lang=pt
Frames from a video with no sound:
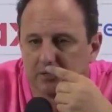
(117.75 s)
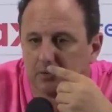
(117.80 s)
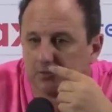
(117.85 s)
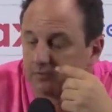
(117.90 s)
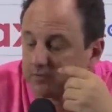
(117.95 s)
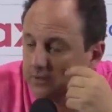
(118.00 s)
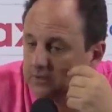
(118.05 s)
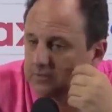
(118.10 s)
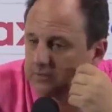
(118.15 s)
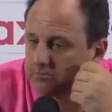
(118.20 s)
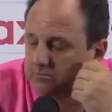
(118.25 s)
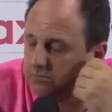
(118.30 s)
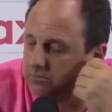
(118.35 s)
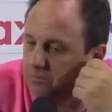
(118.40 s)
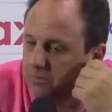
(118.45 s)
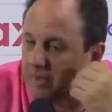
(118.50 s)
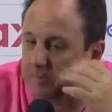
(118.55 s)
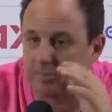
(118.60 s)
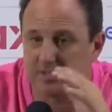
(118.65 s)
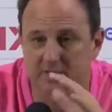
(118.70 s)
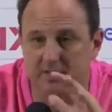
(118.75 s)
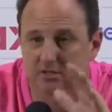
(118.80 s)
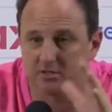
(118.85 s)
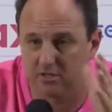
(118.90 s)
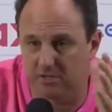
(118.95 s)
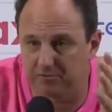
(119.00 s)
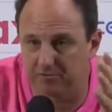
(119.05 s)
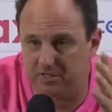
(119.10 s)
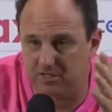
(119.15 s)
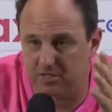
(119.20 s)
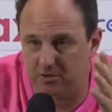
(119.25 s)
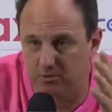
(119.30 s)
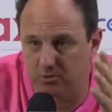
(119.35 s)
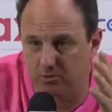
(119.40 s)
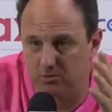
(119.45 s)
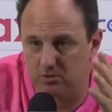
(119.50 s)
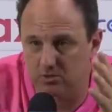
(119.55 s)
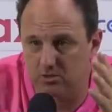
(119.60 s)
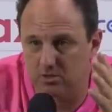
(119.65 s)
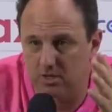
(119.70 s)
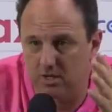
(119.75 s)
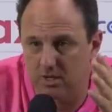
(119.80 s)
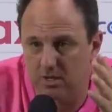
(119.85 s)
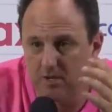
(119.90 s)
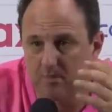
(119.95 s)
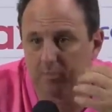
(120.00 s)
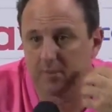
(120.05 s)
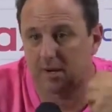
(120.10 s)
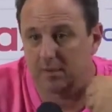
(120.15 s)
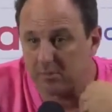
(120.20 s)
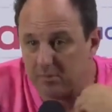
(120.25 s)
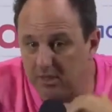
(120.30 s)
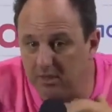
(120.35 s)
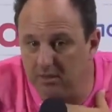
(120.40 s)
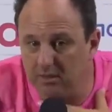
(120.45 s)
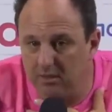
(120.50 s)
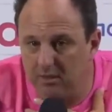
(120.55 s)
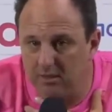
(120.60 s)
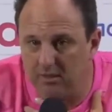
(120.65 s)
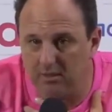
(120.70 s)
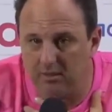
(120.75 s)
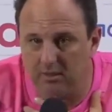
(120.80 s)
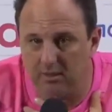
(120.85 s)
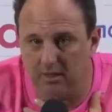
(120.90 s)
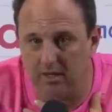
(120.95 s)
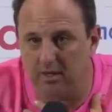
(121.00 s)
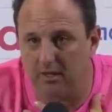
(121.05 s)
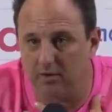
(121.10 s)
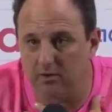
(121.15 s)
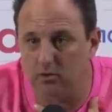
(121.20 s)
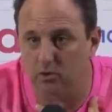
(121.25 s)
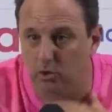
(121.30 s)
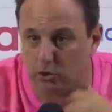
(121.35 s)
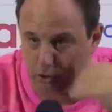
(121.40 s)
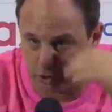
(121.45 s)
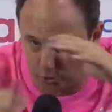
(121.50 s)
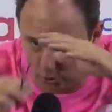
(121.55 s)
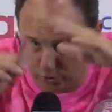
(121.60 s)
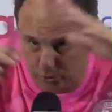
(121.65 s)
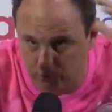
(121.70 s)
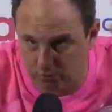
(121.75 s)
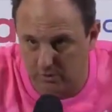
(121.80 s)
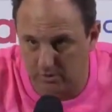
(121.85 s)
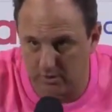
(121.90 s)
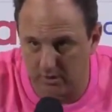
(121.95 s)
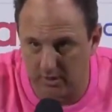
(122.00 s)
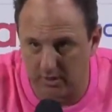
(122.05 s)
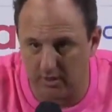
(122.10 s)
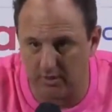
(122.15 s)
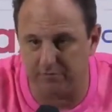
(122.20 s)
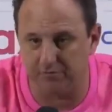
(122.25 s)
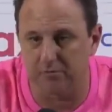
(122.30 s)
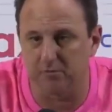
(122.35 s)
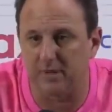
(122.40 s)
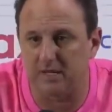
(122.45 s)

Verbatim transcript: Então fez um, apesar de não fazer gols, para mim, é, no todo, ele